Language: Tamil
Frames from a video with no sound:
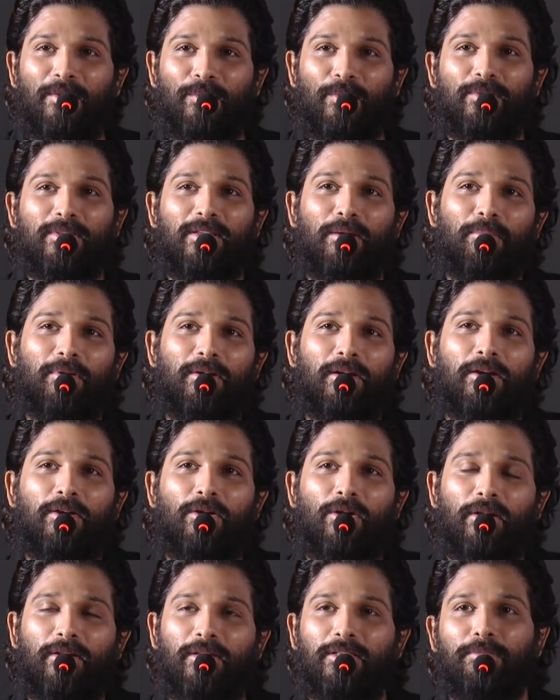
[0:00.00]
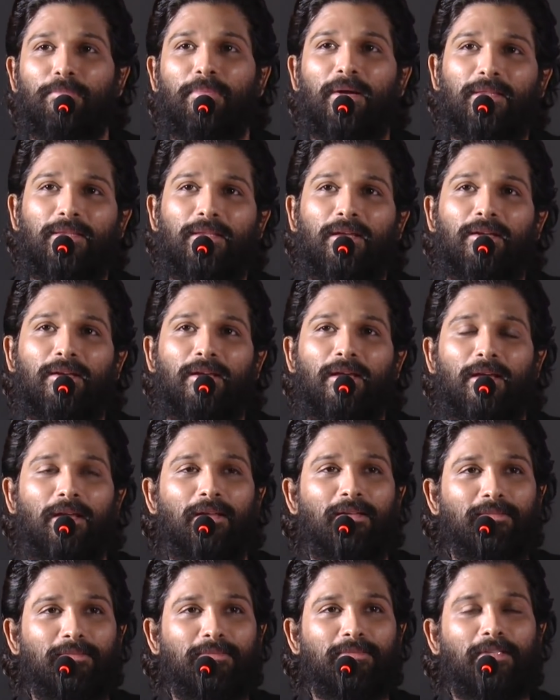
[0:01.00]
ஒரு தமிழ்நாடு ஆடியன்ஸ் பார்த்தாங்கன்னா
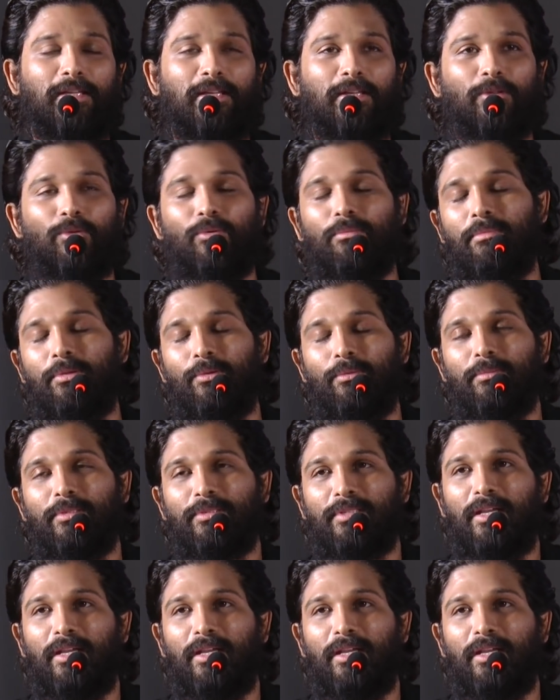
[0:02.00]
எனக்கு ரொம்ப ரொம்ப